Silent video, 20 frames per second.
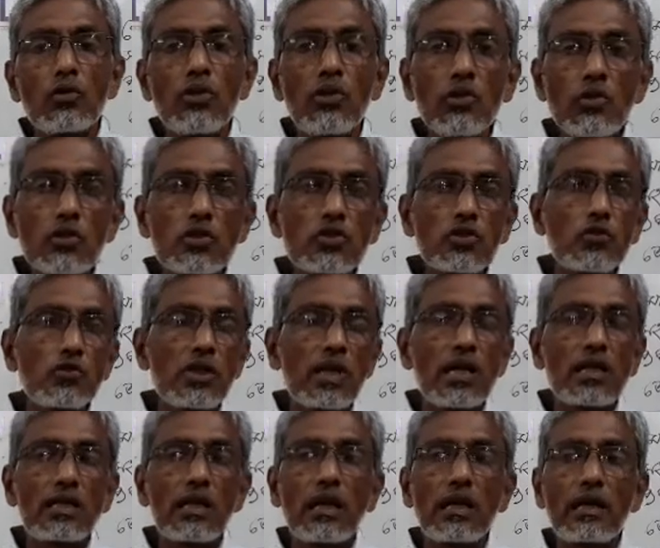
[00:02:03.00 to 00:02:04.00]
অধীনস্থ
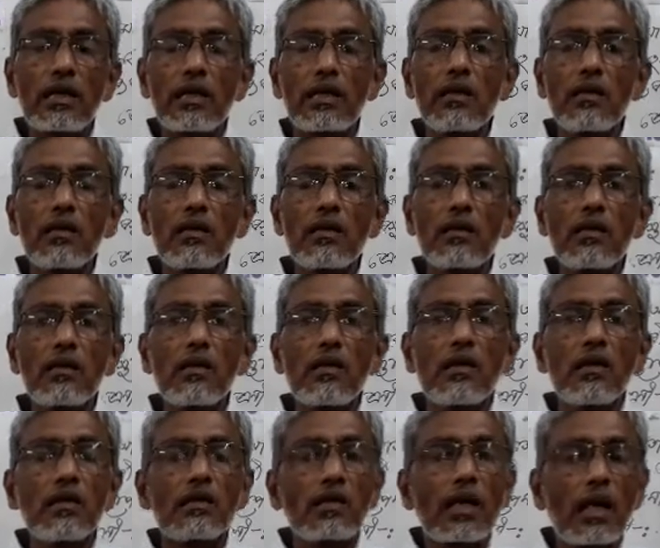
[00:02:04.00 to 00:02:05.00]
যারা থাকেন
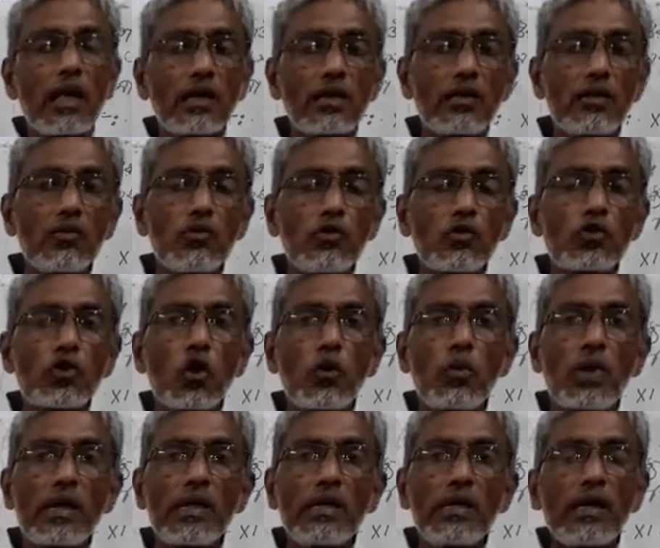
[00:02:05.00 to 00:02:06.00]
তারা কিন্তু
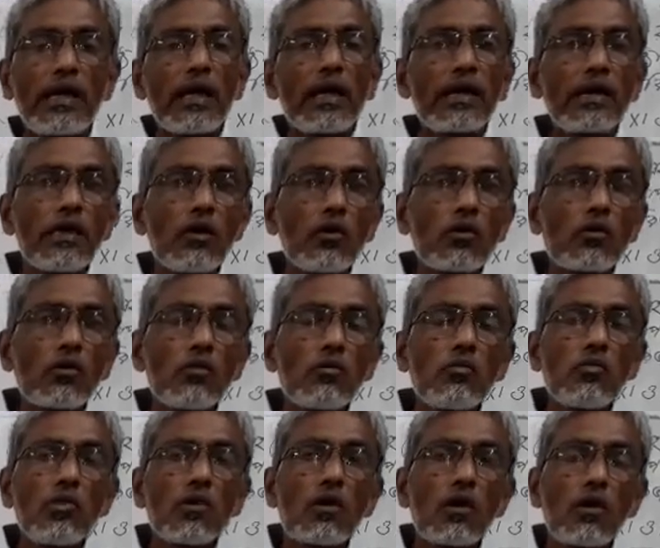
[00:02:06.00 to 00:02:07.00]
সবাই একই রকম
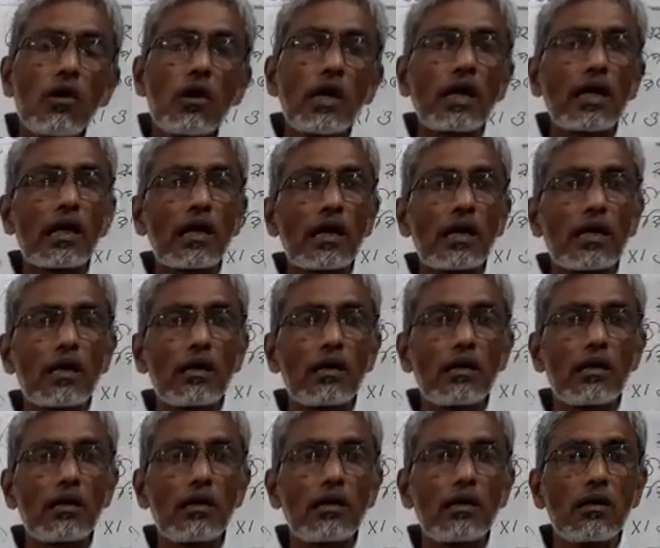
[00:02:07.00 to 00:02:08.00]
হয় না
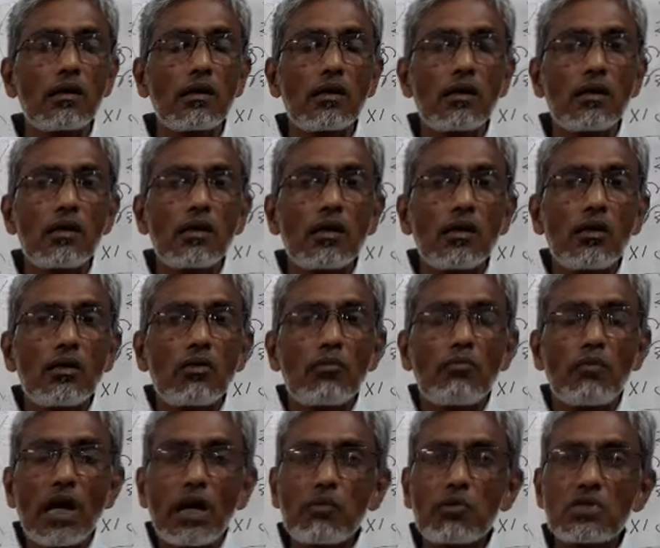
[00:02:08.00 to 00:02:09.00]

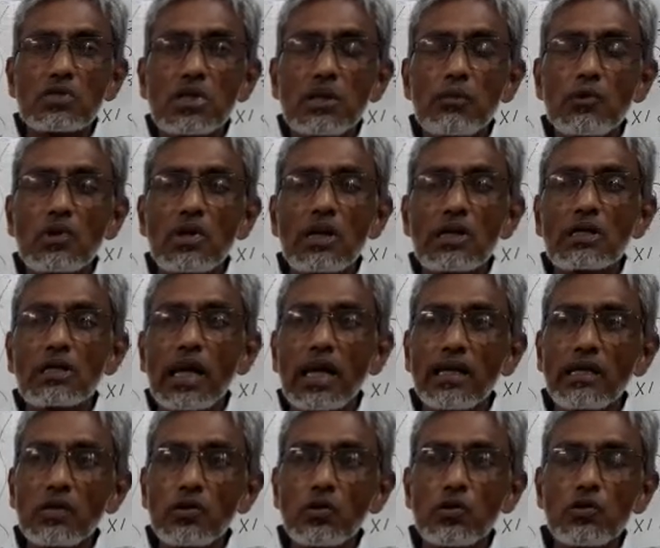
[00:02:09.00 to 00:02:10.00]
ব্যবস্থাপনার
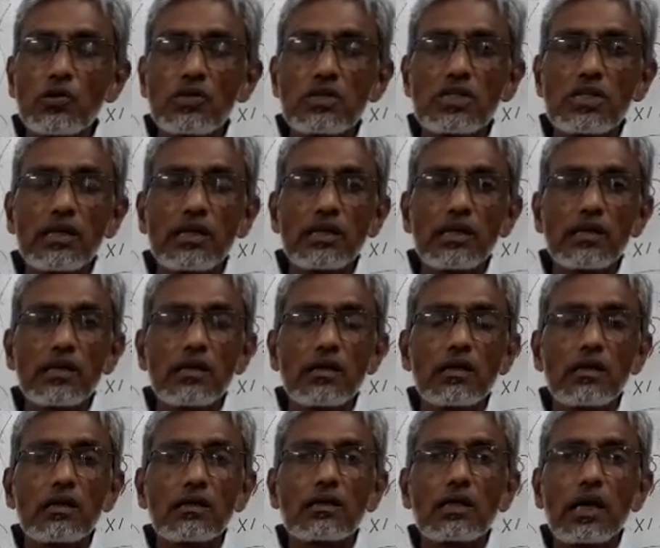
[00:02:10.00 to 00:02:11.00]
দায়িত্ব হচ্ছে
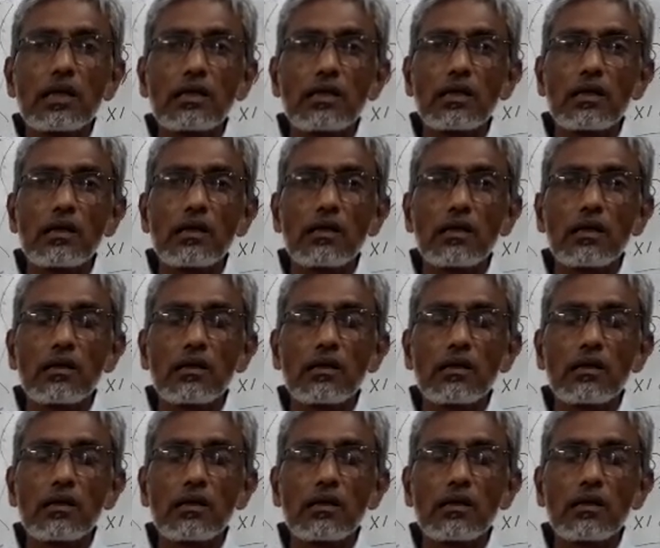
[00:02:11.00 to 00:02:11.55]
তাদের